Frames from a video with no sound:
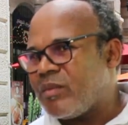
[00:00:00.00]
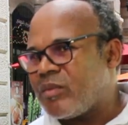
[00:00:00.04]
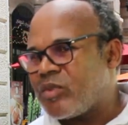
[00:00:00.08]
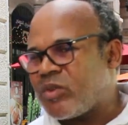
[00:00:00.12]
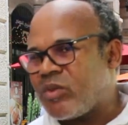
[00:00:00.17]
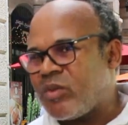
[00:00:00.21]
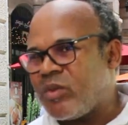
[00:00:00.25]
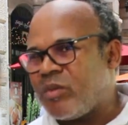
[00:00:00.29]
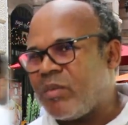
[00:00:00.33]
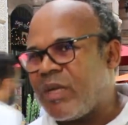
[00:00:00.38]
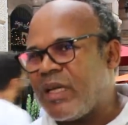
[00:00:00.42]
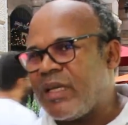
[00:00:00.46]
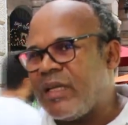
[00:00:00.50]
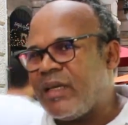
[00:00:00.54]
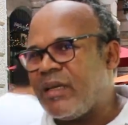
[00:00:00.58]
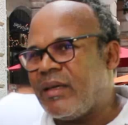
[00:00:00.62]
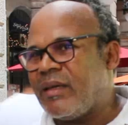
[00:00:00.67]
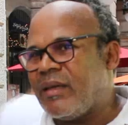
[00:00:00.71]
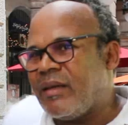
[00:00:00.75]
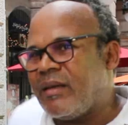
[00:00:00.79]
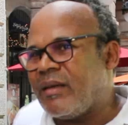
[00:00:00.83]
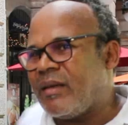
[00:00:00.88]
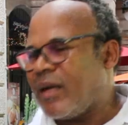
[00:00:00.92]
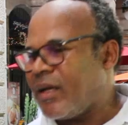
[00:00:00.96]
شنو
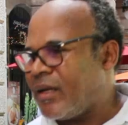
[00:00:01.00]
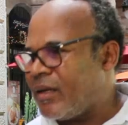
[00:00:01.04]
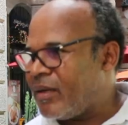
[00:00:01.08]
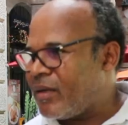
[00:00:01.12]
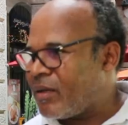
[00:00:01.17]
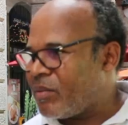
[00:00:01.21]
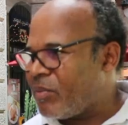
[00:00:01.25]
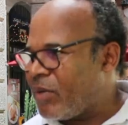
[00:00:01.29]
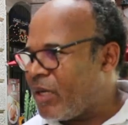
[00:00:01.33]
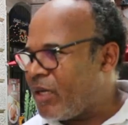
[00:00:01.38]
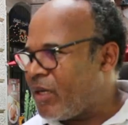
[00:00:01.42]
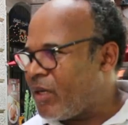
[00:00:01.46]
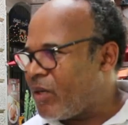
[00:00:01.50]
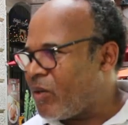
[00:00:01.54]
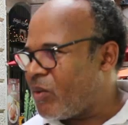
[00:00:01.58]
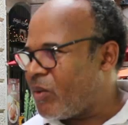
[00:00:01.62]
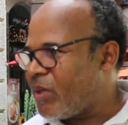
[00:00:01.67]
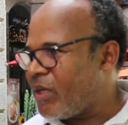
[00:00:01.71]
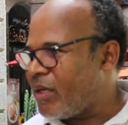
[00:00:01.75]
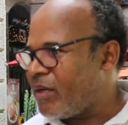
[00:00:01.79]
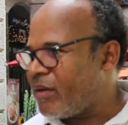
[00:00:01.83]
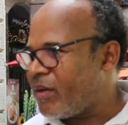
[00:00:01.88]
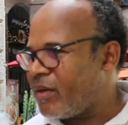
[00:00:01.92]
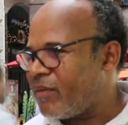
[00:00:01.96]
معناها نحن نتمناو
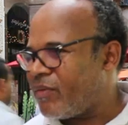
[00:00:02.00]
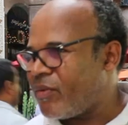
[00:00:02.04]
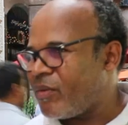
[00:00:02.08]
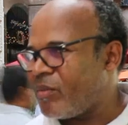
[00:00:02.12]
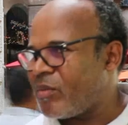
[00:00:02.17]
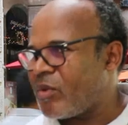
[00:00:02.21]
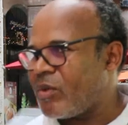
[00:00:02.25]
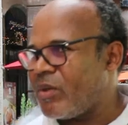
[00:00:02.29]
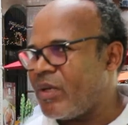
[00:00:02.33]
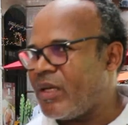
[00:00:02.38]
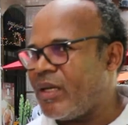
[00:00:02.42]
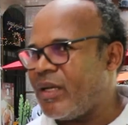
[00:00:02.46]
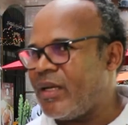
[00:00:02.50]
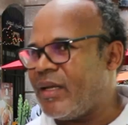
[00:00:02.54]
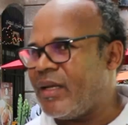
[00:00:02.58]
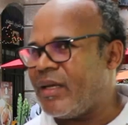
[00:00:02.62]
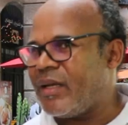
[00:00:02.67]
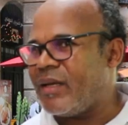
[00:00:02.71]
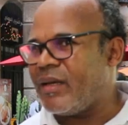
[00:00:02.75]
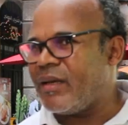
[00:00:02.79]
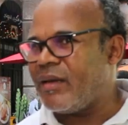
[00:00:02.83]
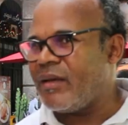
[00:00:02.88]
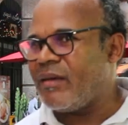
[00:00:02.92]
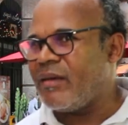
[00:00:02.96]
اللي فهمت ولا
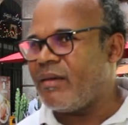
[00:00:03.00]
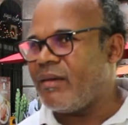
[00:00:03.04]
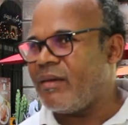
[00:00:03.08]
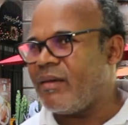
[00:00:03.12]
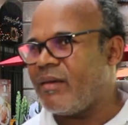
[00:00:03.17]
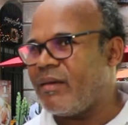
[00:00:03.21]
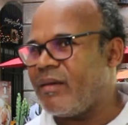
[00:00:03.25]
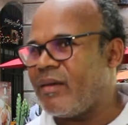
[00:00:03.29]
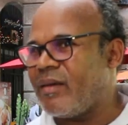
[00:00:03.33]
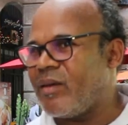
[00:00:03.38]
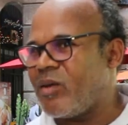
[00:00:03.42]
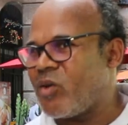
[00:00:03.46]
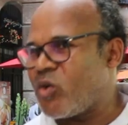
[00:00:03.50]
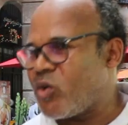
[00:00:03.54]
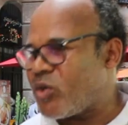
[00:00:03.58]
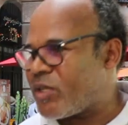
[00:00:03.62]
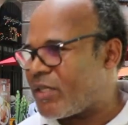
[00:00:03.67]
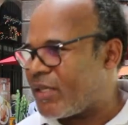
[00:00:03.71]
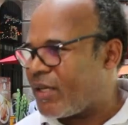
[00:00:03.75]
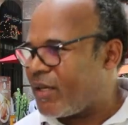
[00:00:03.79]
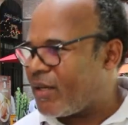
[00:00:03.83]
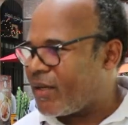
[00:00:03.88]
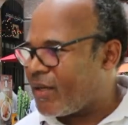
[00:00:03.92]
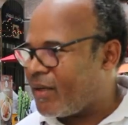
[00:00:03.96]
لا
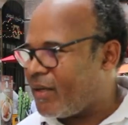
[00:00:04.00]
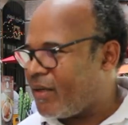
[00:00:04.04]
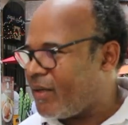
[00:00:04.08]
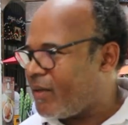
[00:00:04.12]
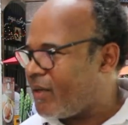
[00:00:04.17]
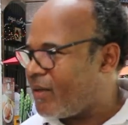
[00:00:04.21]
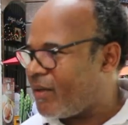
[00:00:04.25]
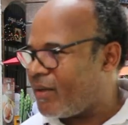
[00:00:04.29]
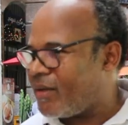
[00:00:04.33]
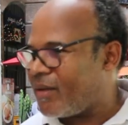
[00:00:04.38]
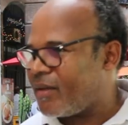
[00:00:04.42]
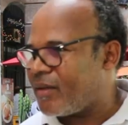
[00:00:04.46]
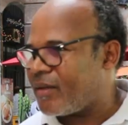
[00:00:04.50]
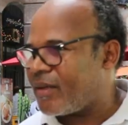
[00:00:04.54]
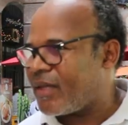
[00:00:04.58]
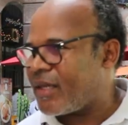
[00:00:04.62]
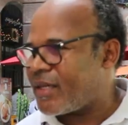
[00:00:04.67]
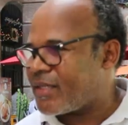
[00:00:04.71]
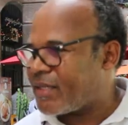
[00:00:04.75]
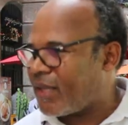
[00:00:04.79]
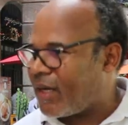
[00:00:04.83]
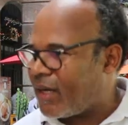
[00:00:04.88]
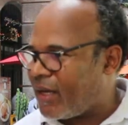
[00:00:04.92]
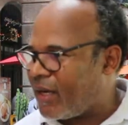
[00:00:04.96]
روسيا هيك اللي
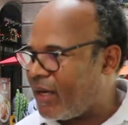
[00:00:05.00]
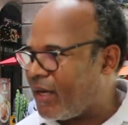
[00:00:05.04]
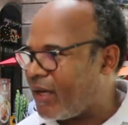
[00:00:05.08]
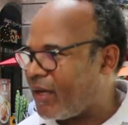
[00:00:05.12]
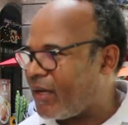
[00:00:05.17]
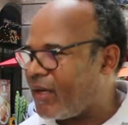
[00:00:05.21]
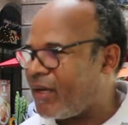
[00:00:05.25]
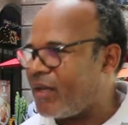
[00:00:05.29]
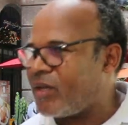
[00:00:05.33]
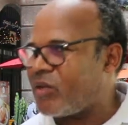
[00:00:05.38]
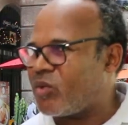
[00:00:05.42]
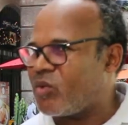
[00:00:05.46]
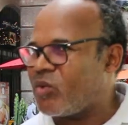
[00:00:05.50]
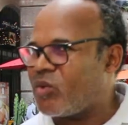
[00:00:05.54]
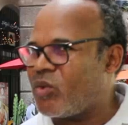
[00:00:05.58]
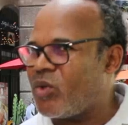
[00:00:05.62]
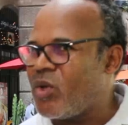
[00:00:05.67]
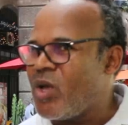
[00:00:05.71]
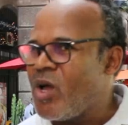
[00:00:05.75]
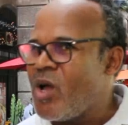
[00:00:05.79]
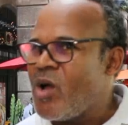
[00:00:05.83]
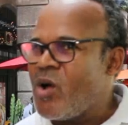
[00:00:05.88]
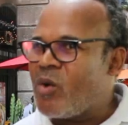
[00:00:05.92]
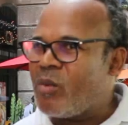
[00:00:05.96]
ترجع العلاقات
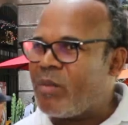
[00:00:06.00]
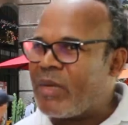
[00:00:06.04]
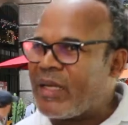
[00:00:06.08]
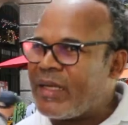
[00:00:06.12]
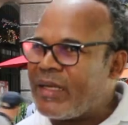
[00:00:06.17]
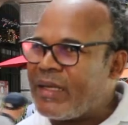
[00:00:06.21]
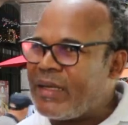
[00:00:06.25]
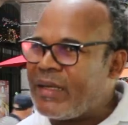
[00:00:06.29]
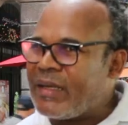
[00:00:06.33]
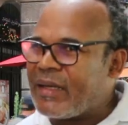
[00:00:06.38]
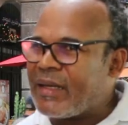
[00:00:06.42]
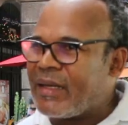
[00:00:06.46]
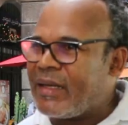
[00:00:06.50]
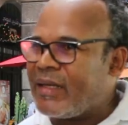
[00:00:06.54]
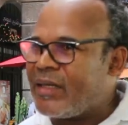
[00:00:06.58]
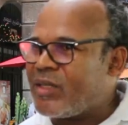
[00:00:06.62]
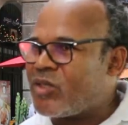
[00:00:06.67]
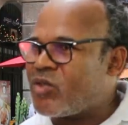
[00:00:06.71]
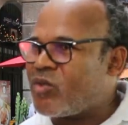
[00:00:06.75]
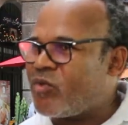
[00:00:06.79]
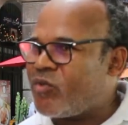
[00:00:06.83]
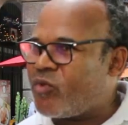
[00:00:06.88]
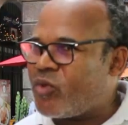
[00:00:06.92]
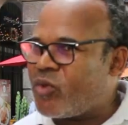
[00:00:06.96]
ومعناها هيك اللي
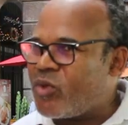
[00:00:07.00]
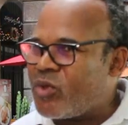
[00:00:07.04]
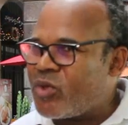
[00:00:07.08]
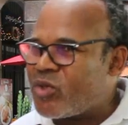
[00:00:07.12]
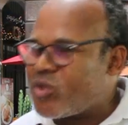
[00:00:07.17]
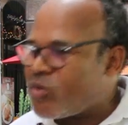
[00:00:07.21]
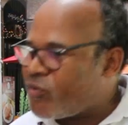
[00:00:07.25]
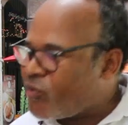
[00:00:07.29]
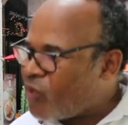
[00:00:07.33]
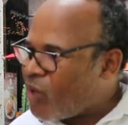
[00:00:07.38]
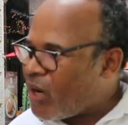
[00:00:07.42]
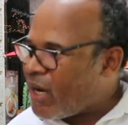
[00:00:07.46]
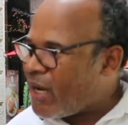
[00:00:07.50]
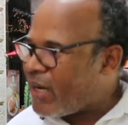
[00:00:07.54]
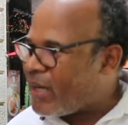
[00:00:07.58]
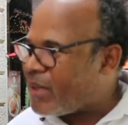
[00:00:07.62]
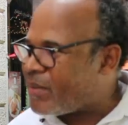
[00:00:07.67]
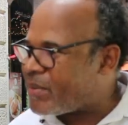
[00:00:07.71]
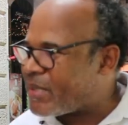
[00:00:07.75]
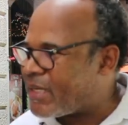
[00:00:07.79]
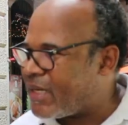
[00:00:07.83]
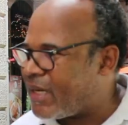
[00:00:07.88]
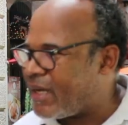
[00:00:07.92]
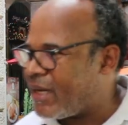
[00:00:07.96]
يشوفوا يشوفوا حل
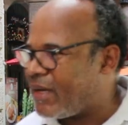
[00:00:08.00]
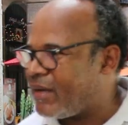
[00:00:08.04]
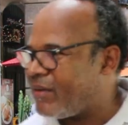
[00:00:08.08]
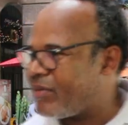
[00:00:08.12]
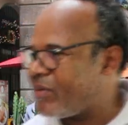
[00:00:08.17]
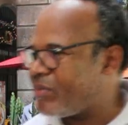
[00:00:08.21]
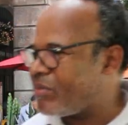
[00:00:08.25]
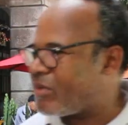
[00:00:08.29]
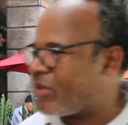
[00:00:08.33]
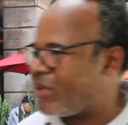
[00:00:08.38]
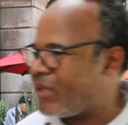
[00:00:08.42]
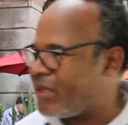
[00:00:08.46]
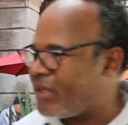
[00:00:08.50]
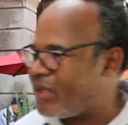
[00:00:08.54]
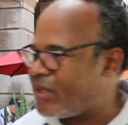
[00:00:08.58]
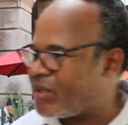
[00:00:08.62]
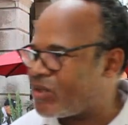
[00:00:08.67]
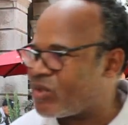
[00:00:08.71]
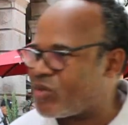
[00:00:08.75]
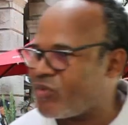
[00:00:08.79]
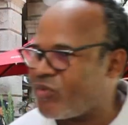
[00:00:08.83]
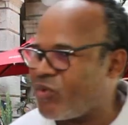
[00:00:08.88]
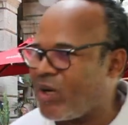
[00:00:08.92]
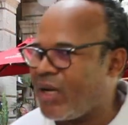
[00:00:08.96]
بصراحه فهمت ولا لا
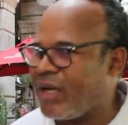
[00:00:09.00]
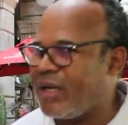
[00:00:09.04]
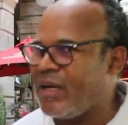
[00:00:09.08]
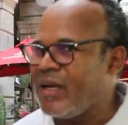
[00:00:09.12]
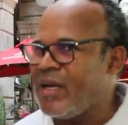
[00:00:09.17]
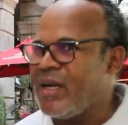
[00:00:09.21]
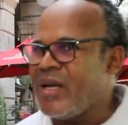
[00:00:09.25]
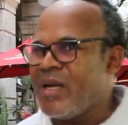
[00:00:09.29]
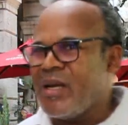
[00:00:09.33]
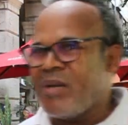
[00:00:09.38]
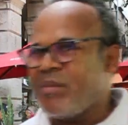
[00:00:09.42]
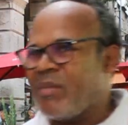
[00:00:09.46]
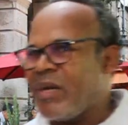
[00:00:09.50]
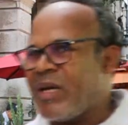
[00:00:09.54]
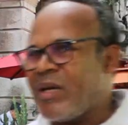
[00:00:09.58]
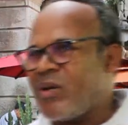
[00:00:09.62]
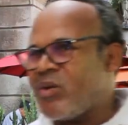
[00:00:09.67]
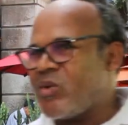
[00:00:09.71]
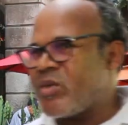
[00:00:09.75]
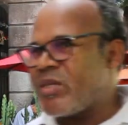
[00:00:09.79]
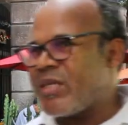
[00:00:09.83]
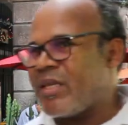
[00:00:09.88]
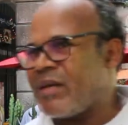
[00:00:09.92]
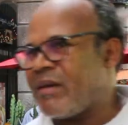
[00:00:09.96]
يشوفوا حل مع
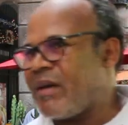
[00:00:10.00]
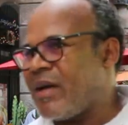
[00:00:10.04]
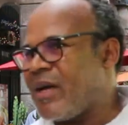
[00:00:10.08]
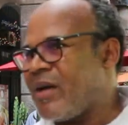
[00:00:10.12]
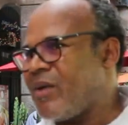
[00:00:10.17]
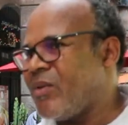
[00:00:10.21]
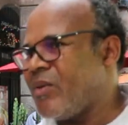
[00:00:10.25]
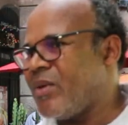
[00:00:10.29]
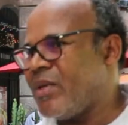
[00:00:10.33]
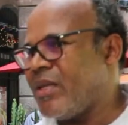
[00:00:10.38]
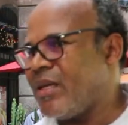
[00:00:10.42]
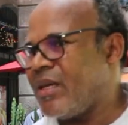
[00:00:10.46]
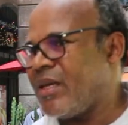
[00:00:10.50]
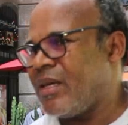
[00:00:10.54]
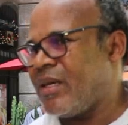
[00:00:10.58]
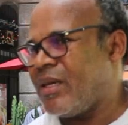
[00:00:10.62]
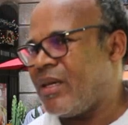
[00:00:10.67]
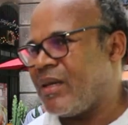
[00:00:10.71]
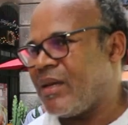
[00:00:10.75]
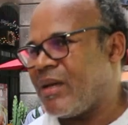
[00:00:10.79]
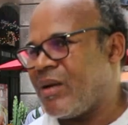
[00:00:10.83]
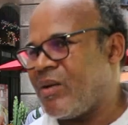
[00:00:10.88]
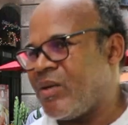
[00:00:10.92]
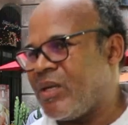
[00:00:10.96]
روسيا كهو هذيك
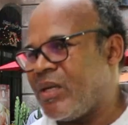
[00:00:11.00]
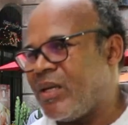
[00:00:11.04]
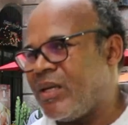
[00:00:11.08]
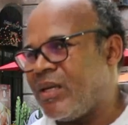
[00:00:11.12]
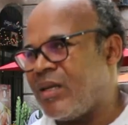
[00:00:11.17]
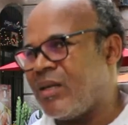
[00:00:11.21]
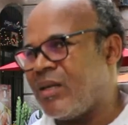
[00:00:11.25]
هي كون